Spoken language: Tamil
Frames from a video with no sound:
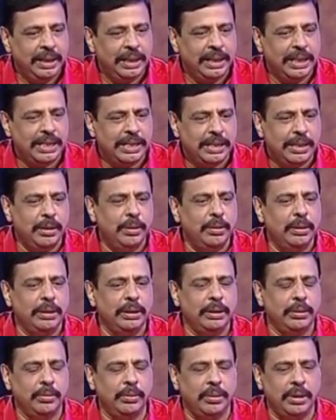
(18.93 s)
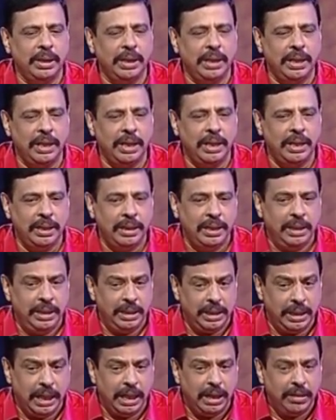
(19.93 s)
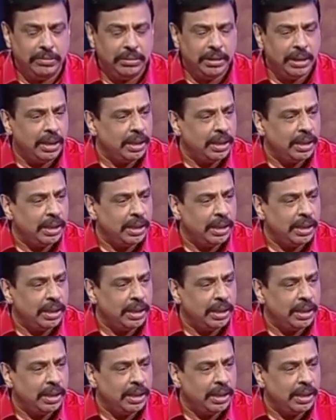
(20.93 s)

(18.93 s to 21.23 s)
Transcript: கஷ்டங்கள் அப்படின்னு நீங்கள் எடுத்துக்கிட்டிங்கன்னா எந்த